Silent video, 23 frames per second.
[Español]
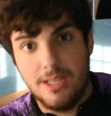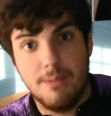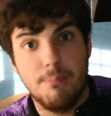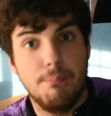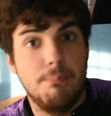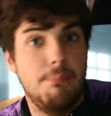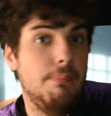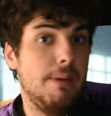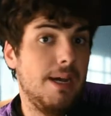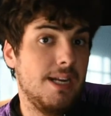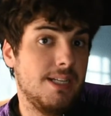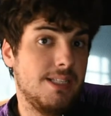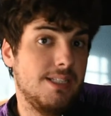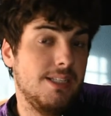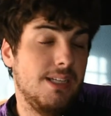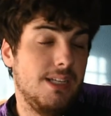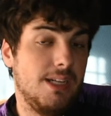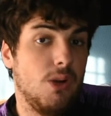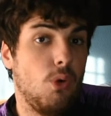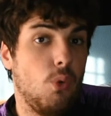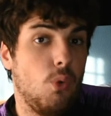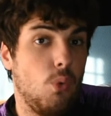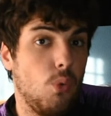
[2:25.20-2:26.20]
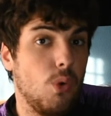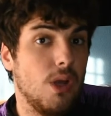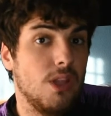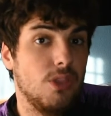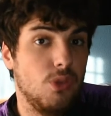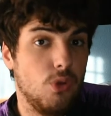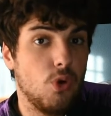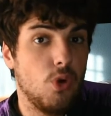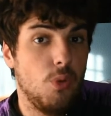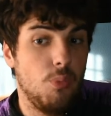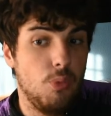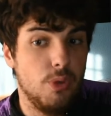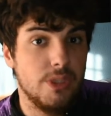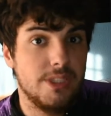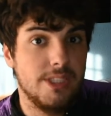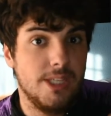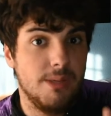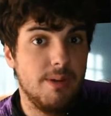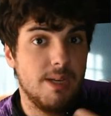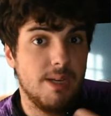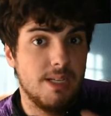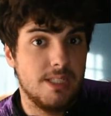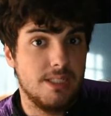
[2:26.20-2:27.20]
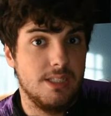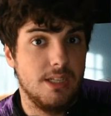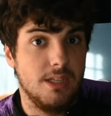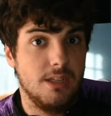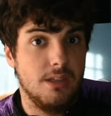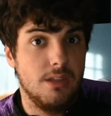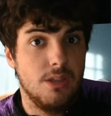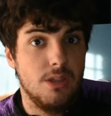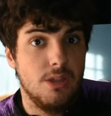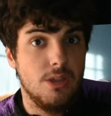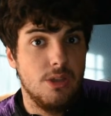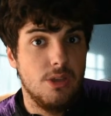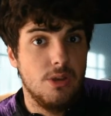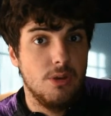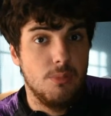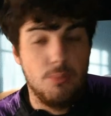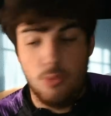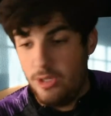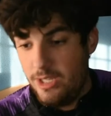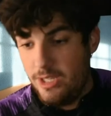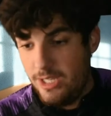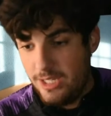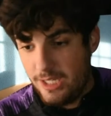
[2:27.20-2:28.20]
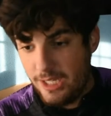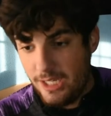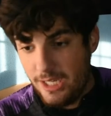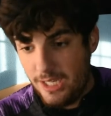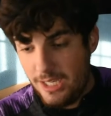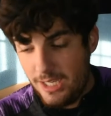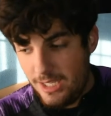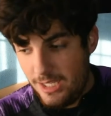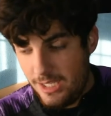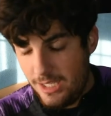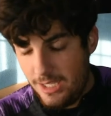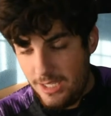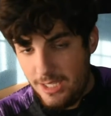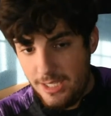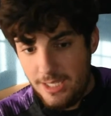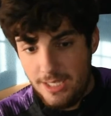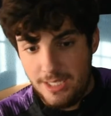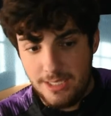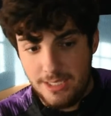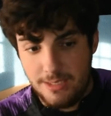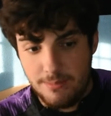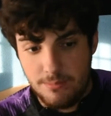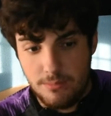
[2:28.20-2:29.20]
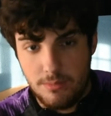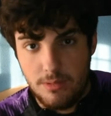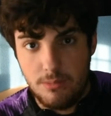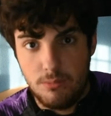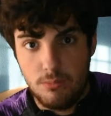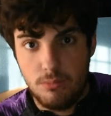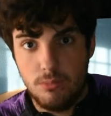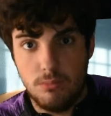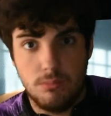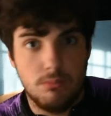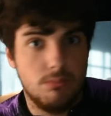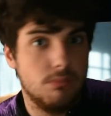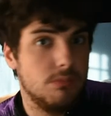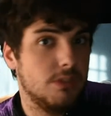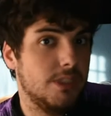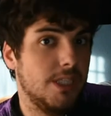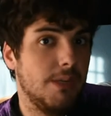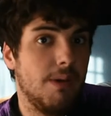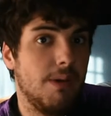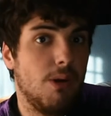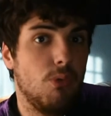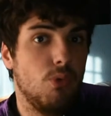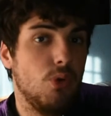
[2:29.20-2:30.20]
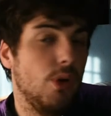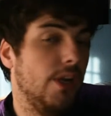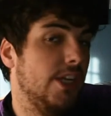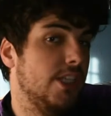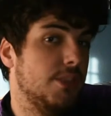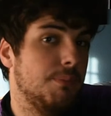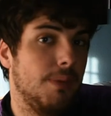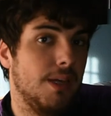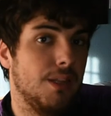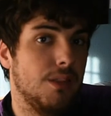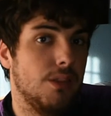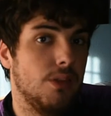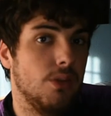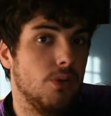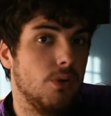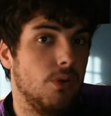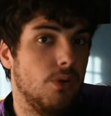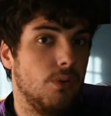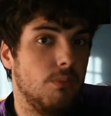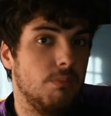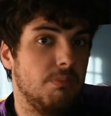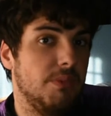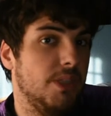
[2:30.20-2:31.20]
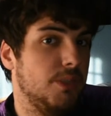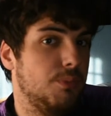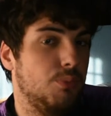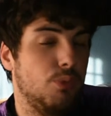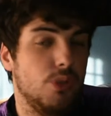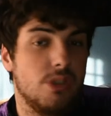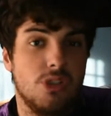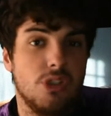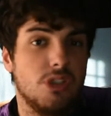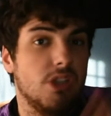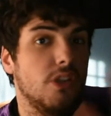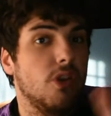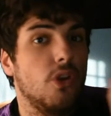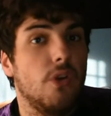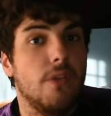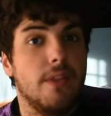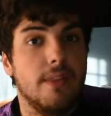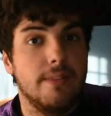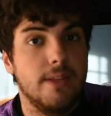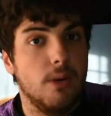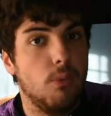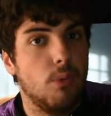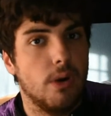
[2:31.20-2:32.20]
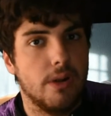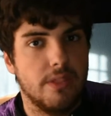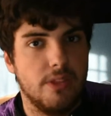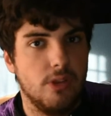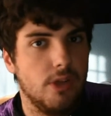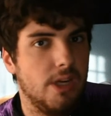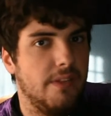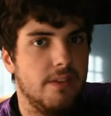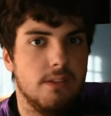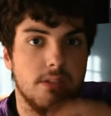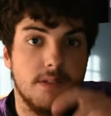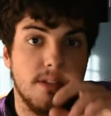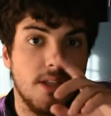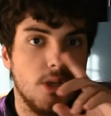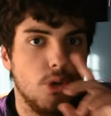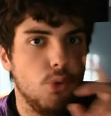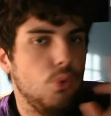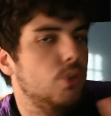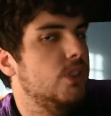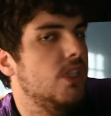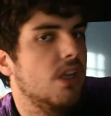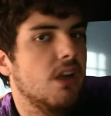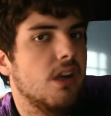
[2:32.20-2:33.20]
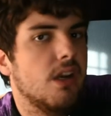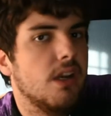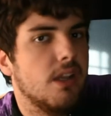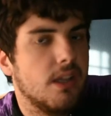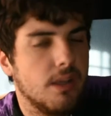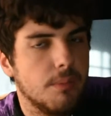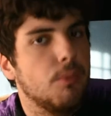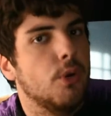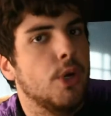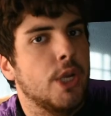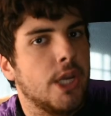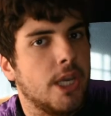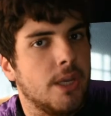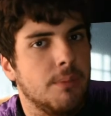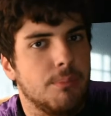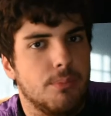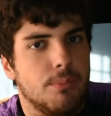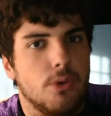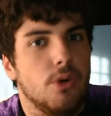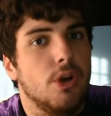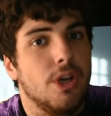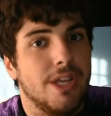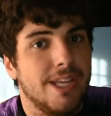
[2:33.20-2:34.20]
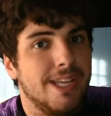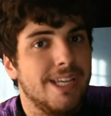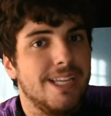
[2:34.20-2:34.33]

Barça jugando como es el Barça. Porque es que eh, se va uno al espacio, después no te digo del de Guardiola, del Luis Enrique, por ejemplo.